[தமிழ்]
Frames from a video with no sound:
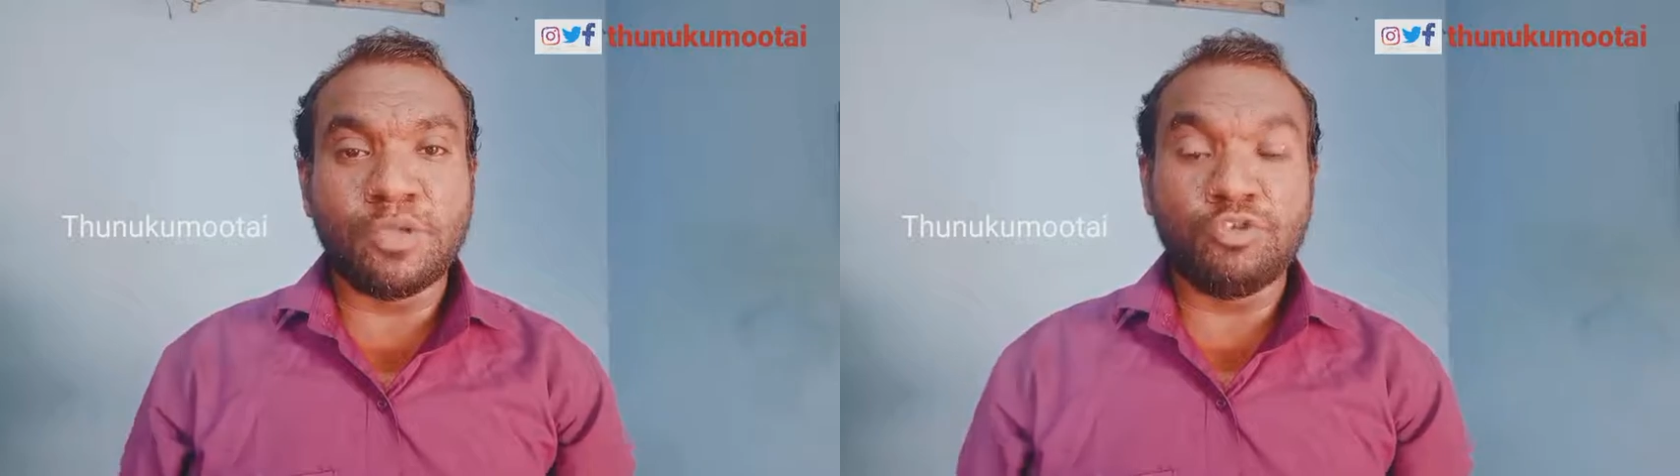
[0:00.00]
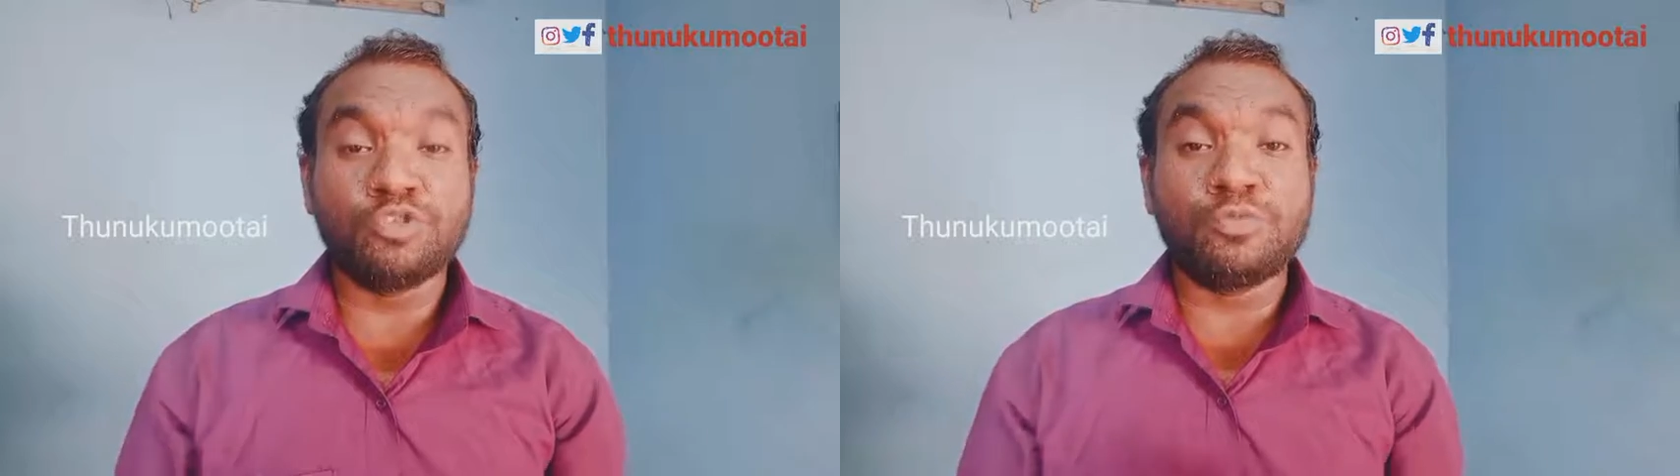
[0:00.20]

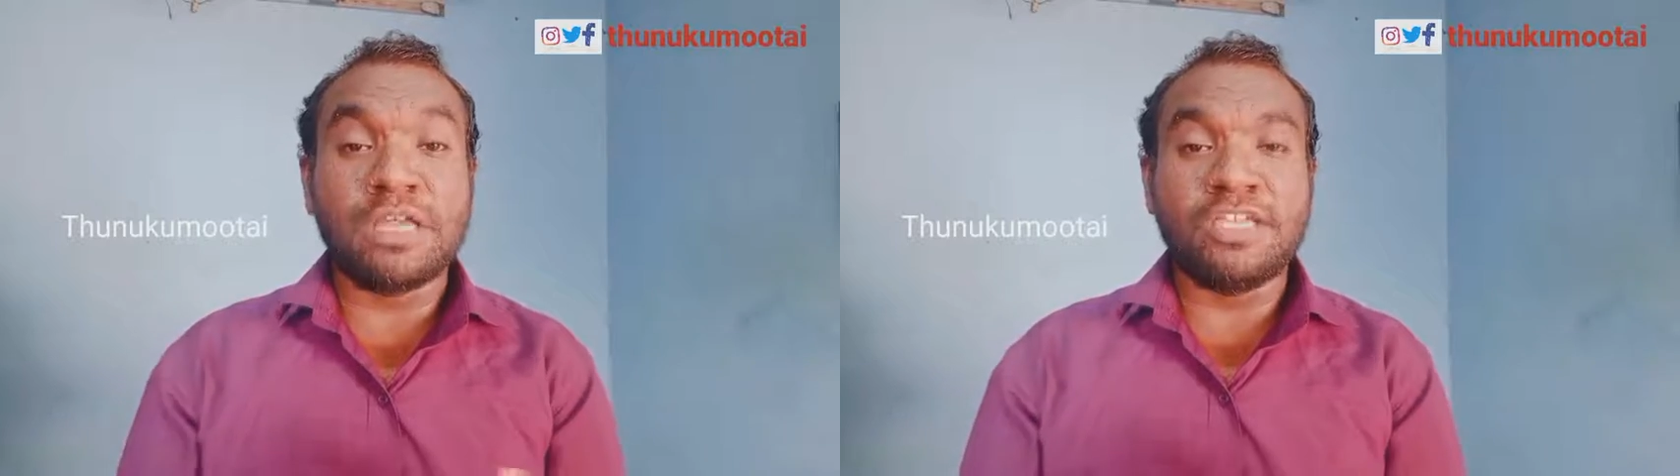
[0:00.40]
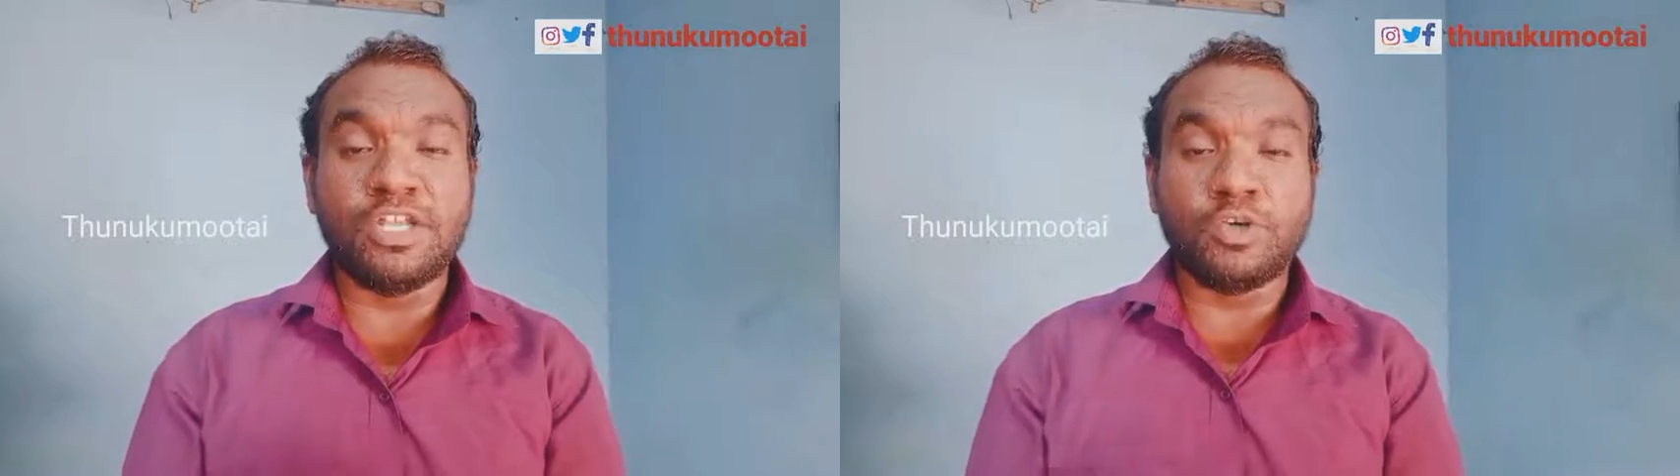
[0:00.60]
ரொம்ப
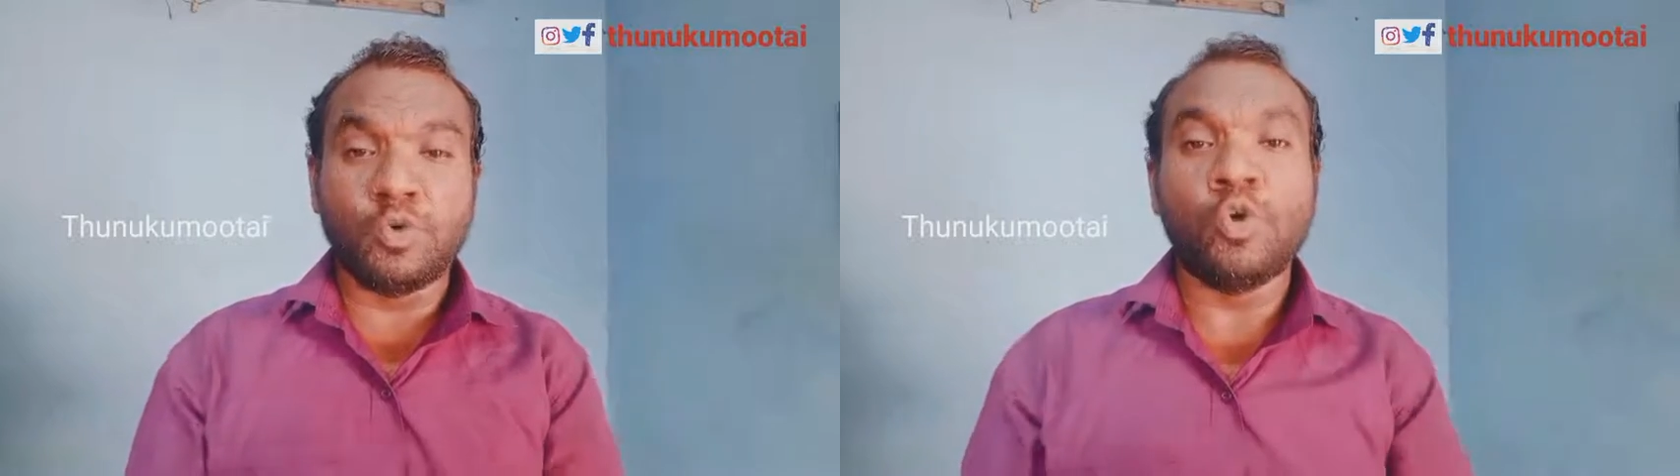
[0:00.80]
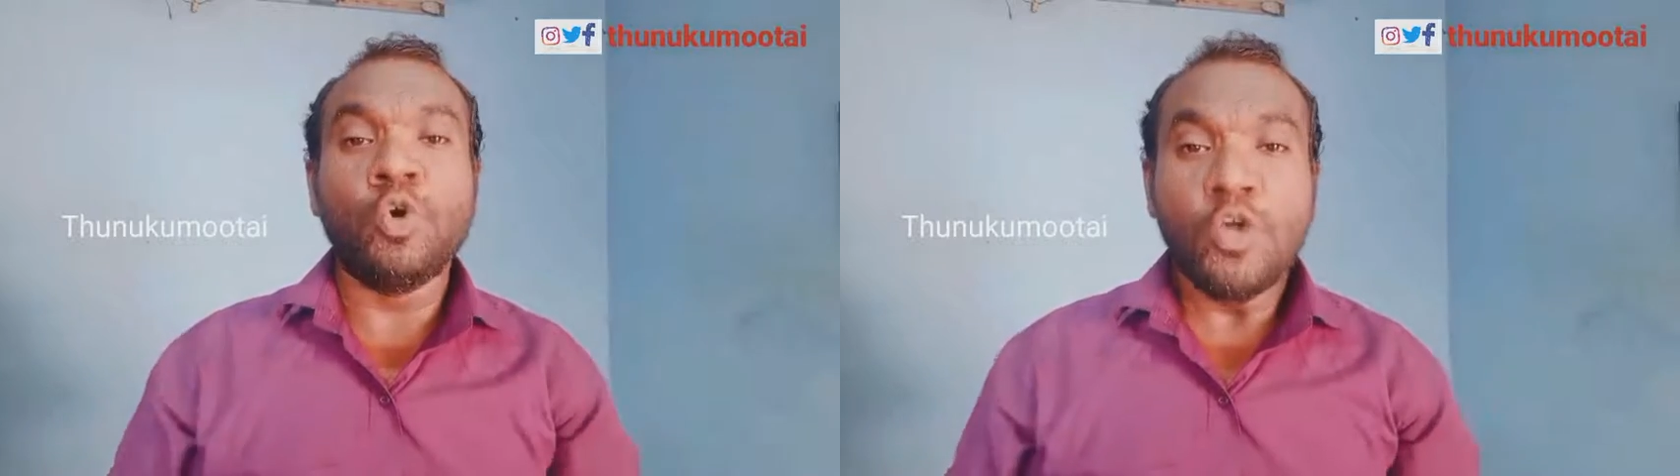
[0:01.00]
யூஸ்ஃபுல்லாக
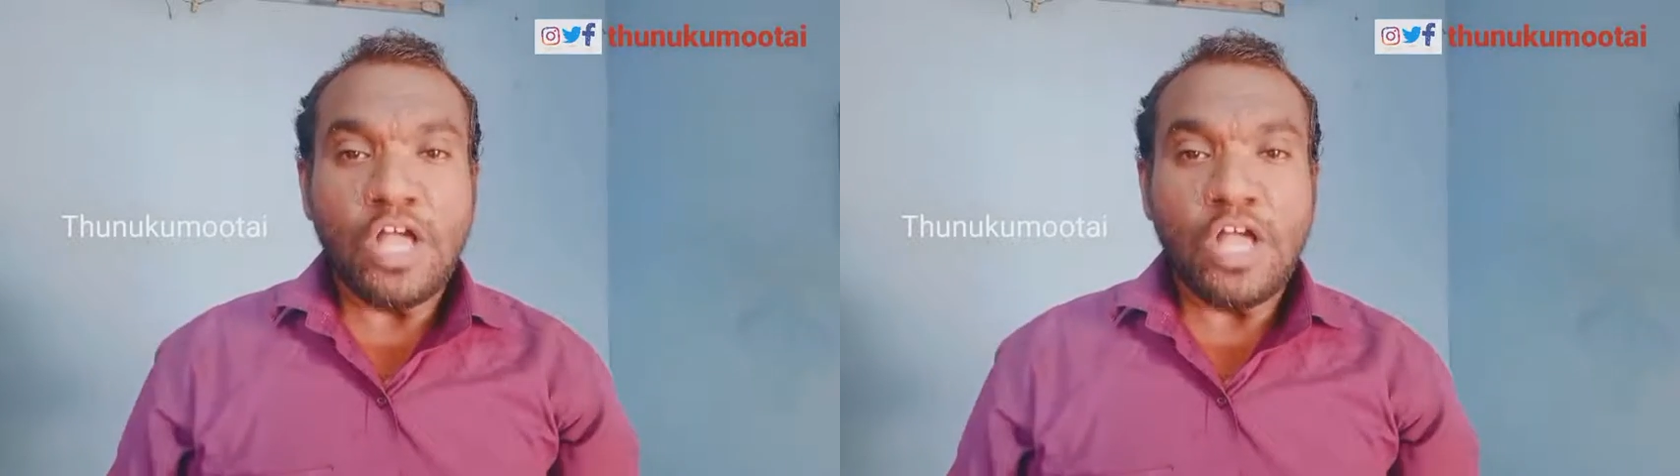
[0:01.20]
இருக்கும்